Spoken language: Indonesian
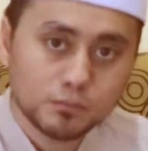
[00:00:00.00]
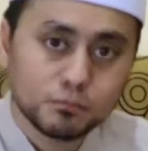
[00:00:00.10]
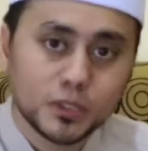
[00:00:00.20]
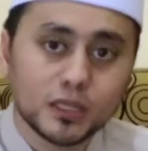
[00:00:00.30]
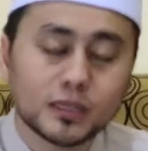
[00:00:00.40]

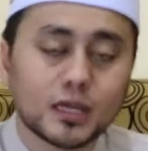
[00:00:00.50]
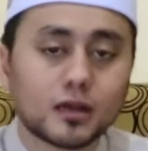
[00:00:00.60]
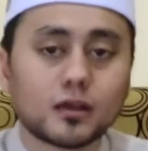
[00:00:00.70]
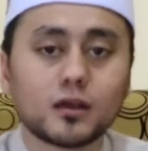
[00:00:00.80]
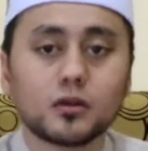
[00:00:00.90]

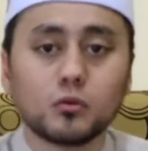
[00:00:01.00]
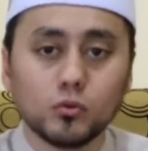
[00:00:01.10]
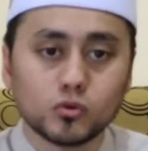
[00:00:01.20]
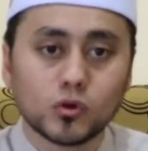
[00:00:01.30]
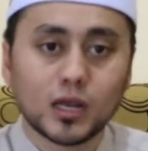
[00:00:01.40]
dipintarkan
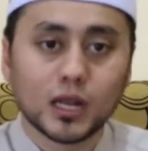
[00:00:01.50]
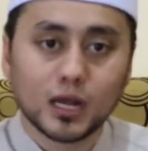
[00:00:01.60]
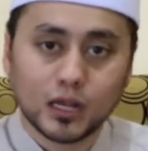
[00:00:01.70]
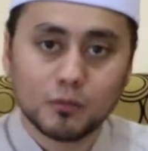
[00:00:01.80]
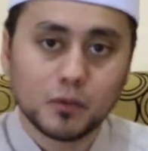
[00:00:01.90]
dulu soal
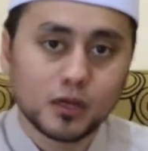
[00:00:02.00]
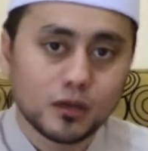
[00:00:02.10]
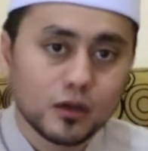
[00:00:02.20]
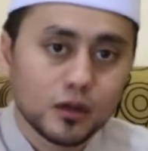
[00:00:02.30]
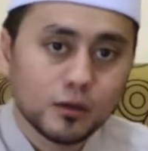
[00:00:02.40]

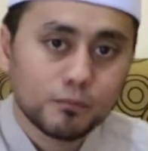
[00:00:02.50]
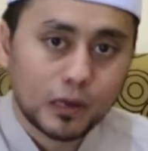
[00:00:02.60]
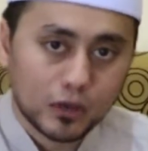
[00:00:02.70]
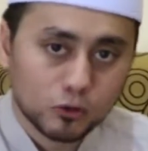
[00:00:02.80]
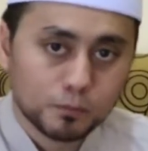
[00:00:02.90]
agama
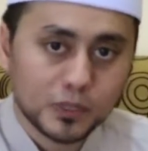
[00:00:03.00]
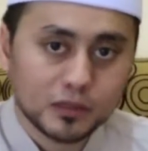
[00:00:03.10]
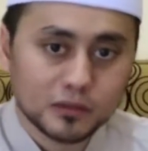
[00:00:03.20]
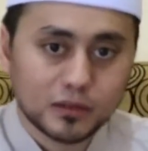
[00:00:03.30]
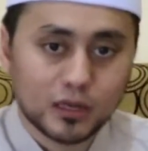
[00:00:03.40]
baru
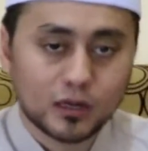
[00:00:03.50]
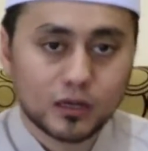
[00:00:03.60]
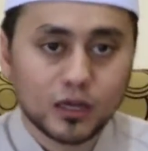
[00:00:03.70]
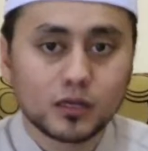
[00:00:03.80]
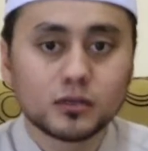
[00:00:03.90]

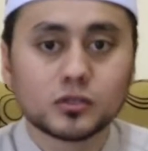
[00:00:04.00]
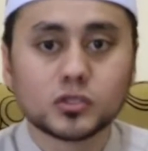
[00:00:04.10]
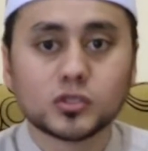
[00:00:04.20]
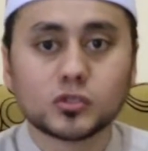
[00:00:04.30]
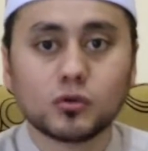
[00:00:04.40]
pintarkan
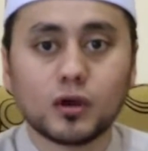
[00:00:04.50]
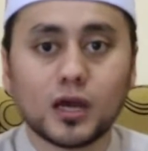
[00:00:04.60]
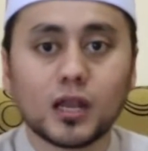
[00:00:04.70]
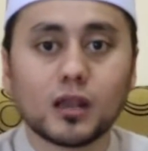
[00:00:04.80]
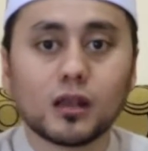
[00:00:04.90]

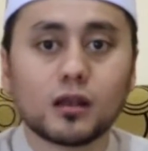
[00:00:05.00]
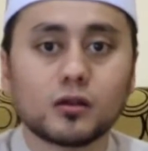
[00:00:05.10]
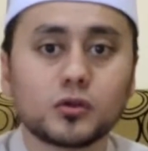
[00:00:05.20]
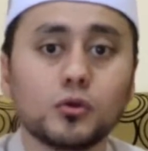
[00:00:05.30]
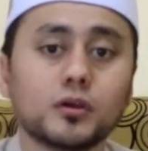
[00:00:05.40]
soal
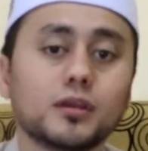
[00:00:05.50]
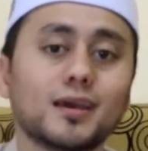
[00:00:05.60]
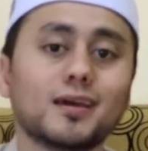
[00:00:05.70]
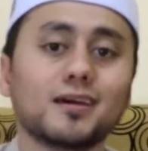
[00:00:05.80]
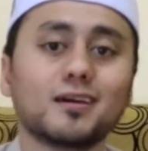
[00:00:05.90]

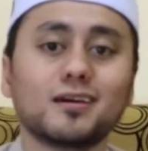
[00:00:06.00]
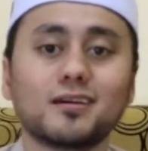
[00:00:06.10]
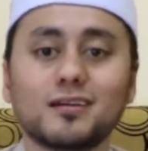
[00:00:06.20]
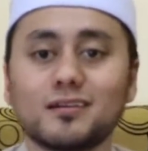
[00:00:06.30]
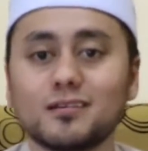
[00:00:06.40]
dunia
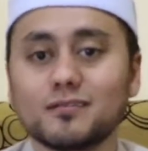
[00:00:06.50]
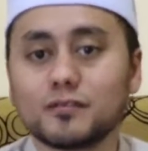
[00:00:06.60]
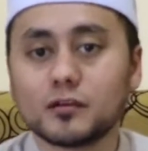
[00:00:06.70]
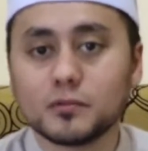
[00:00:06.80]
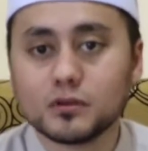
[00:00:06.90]

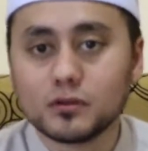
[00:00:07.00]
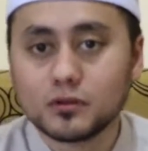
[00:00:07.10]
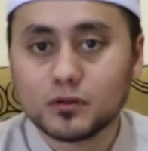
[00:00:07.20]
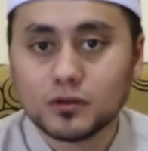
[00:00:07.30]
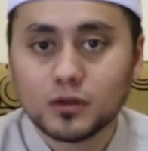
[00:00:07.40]
paham ya
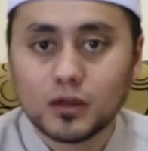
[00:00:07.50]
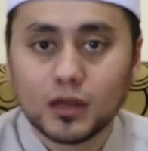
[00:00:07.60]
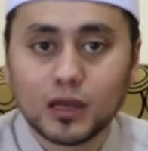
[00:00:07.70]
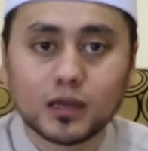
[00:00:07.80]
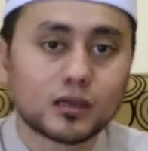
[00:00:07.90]

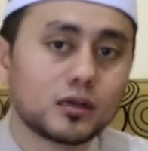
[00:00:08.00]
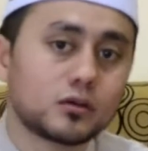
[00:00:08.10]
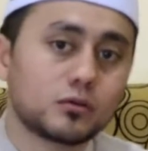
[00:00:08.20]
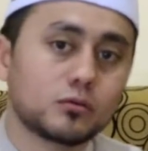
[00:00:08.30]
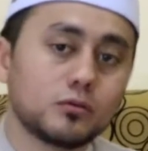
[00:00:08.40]

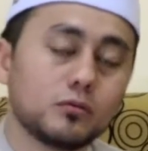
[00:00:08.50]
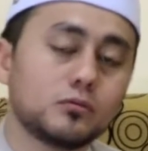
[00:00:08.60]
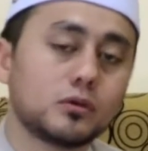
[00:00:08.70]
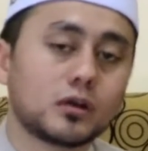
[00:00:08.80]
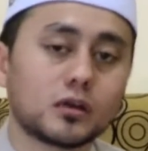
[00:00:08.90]
akhirat
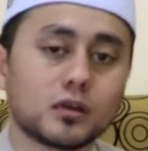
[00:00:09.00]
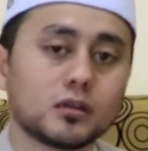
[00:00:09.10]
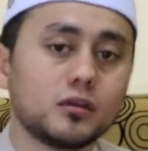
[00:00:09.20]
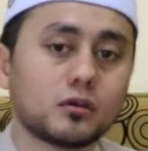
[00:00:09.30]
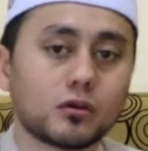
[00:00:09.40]
dulu
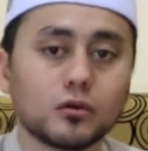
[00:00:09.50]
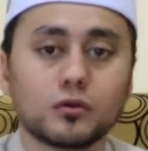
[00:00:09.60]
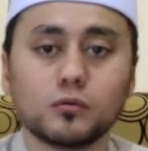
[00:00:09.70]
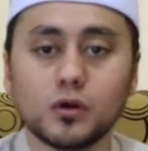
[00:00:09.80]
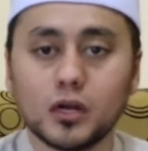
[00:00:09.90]
akhirat ini
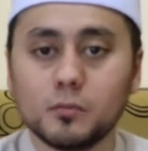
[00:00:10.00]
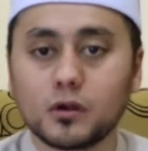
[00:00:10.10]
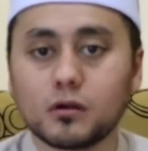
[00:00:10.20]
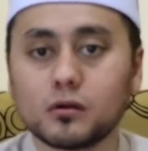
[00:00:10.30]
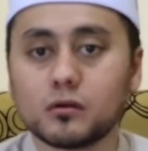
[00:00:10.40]
khairu
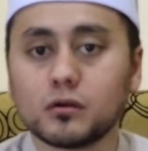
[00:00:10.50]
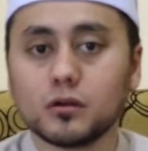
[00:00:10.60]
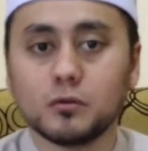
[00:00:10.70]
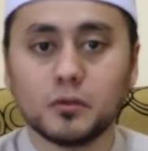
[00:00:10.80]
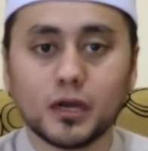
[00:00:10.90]
abqa
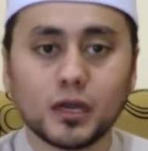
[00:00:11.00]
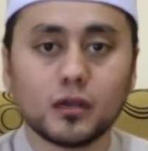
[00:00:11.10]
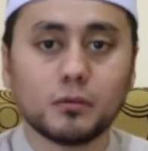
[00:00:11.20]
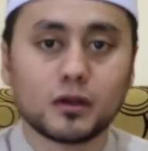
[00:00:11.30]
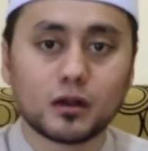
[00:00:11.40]
lebih
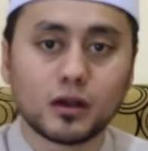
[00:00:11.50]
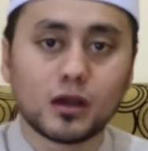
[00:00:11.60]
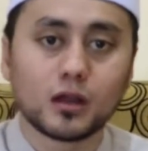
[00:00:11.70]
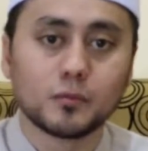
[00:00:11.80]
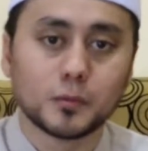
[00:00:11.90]
baik lebih
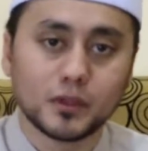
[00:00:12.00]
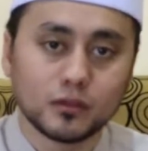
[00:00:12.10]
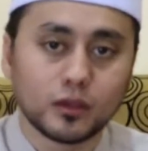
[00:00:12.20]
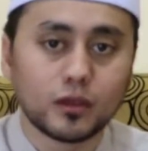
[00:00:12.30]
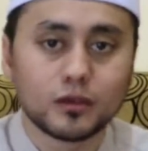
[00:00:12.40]
kekal lebih
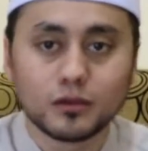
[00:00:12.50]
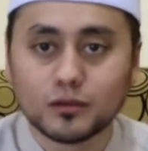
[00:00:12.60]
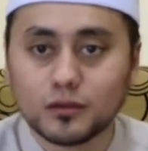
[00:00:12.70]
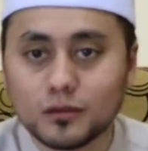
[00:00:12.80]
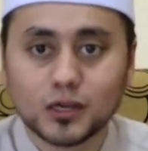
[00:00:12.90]
penting
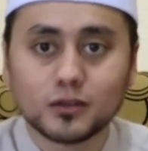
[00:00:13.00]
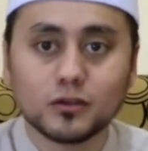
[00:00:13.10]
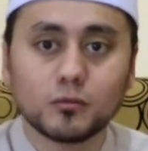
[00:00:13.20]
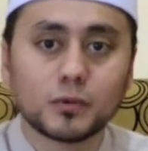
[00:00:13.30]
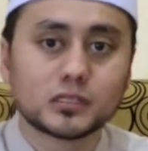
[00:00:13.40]
jangan
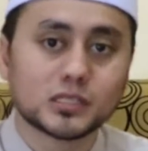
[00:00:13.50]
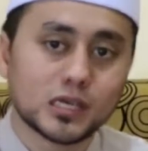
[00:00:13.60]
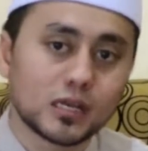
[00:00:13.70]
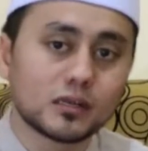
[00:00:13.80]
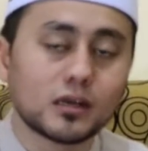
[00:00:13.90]
di nomor
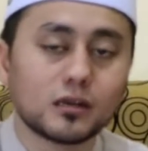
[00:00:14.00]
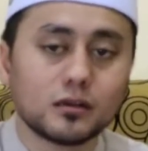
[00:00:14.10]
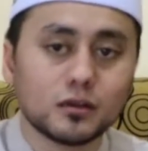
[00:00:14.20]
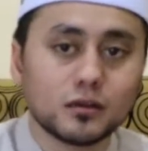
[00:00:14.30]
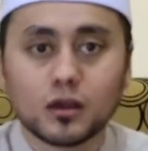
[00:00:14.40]
sekian
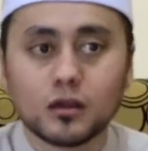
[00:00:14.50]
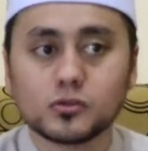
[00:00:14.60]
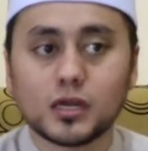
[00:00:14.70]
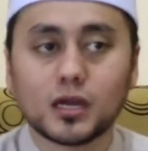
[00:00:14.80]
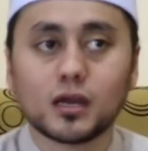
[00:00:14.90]
kan
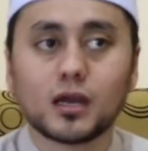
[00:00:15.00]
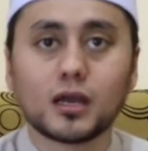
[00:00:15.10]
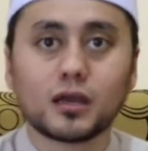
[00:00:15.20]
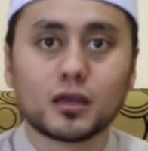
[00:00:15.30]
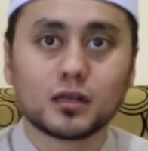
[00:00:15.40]
sudah
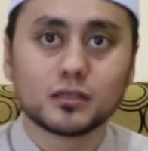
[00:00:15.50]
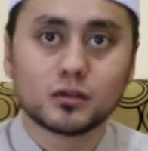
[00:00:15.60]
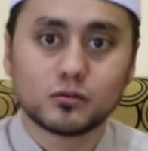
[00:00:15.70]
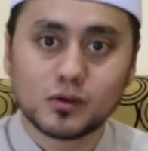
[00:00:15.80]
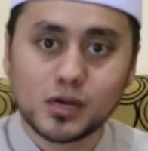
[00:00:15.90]

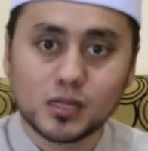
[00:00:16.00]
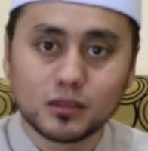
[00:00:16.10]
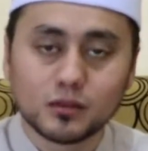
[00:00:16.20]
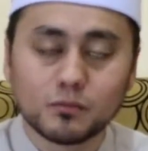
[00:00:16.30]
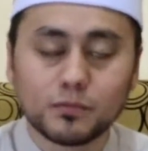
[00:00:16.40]
akhiratnya
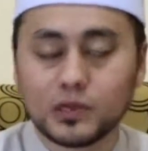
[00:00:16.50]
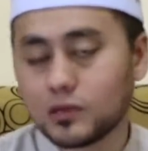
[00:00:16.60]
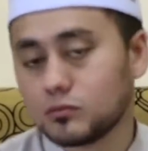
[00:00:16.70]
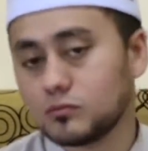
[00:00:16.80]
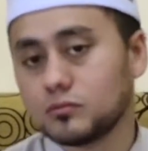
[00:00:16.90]
kuat
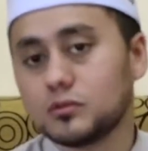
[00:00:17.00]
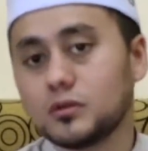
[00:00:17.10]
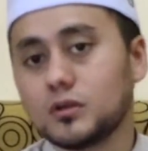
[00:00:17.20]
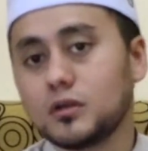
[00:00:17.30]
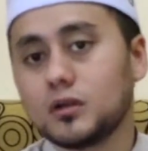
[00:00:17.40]
baru
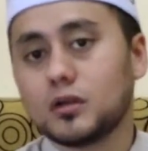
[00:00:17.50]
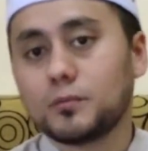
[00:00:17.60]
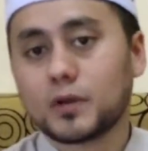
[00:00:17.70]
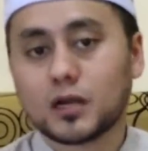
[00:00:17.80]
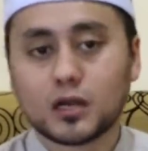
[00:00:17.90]

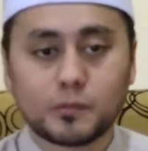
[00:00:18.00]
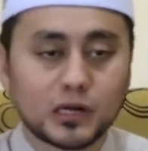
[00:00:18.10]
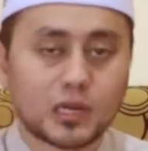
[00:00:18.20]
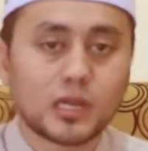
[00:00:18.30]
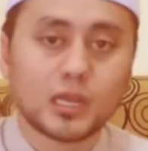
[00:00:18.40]

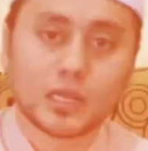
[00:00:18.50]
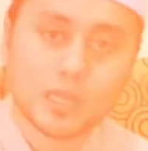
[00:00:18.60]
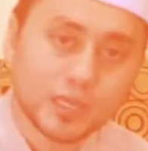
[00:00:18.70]
perkara-perkara yang